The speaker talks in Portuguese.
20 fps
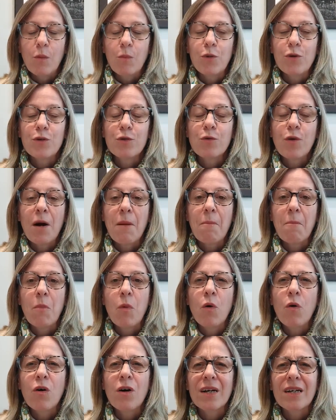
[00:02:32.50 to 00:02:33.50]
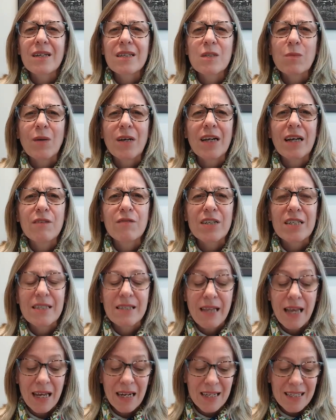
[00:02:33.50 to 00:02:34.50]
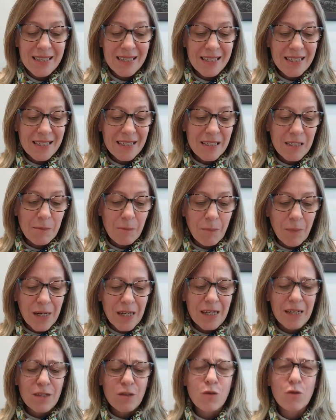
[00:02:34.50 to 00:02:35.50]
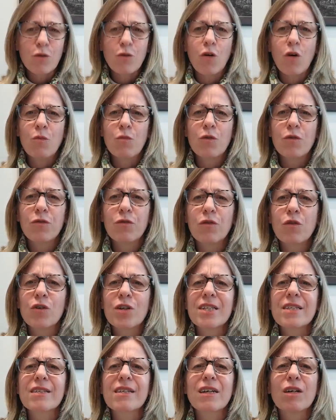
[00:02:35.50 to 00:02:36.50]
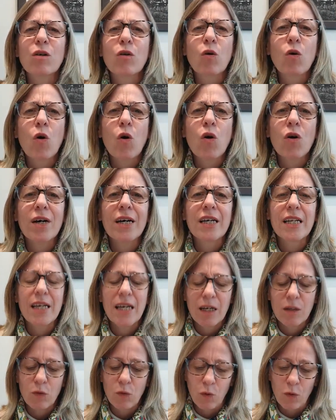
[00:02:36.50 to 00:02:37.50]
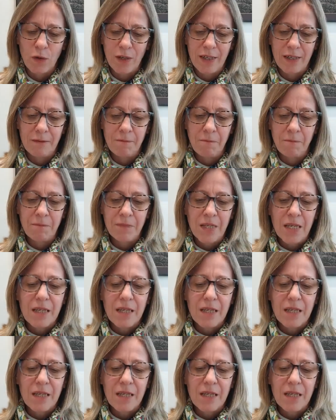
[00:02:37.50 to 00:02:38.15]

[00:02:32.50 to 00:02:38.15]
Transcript: pois o amor, nas palavras dela, se expande como força co-criadora,